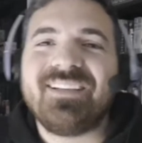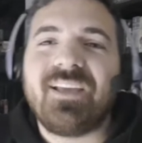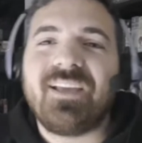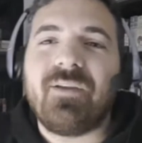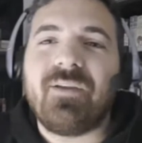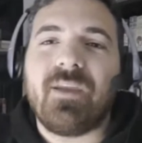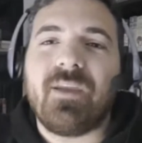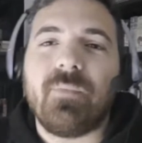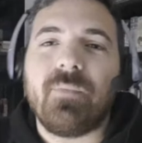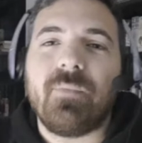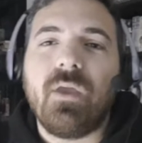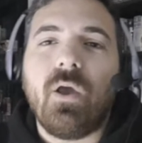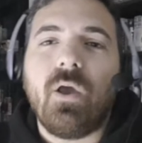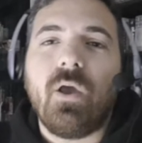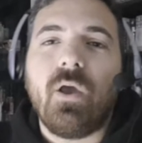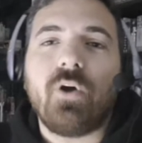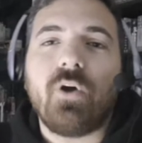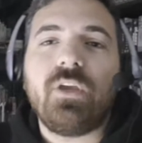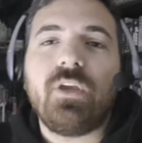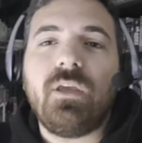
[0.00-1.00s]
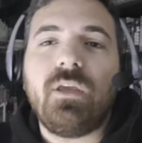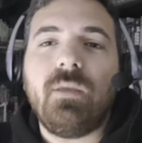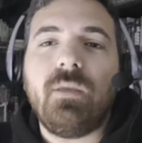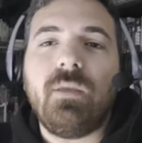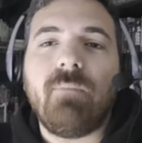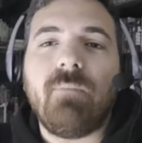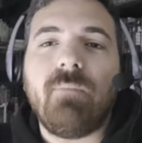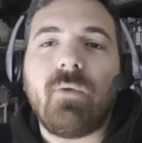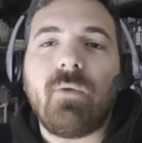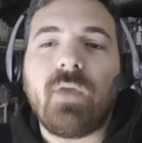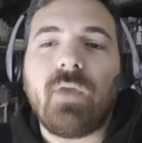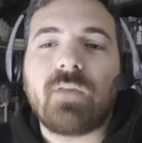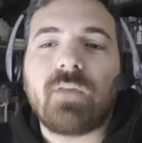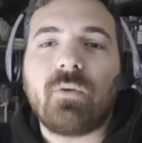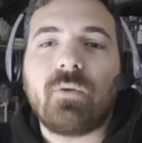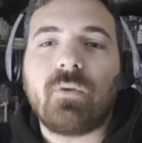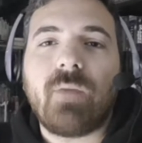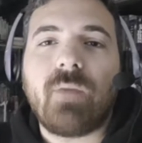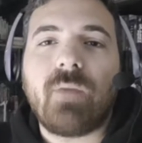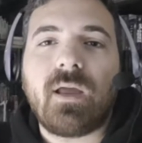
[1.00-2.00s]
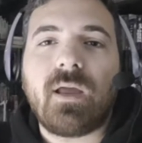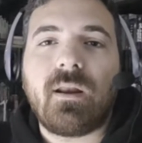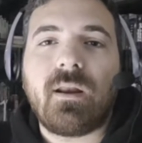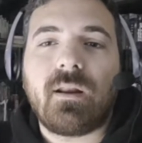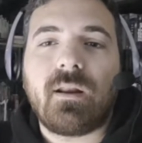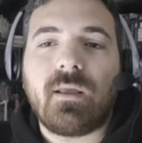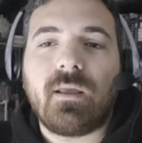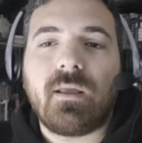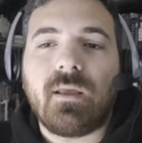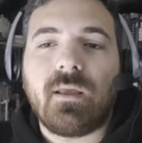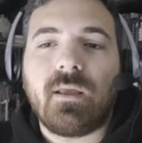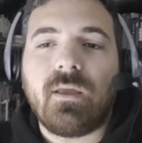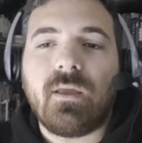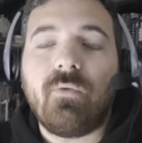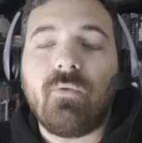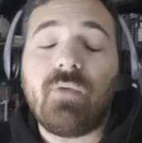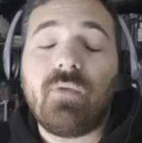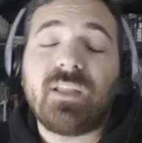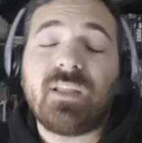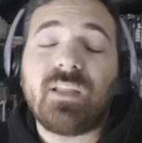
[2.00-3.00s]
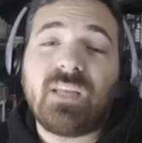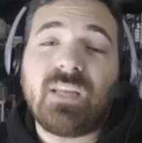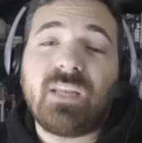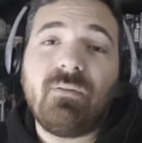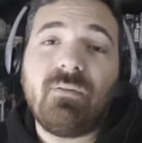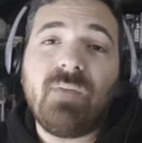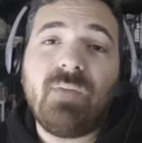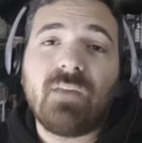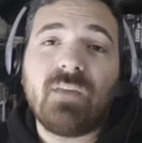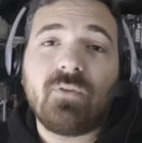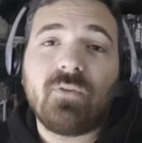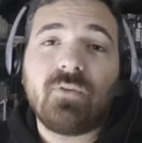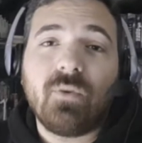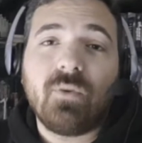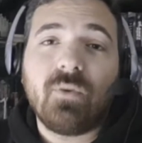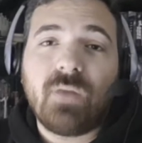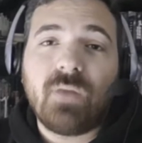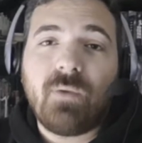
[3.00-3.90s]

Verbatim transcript: Qué bien. Hoy me voy a tomar un atrevimiento,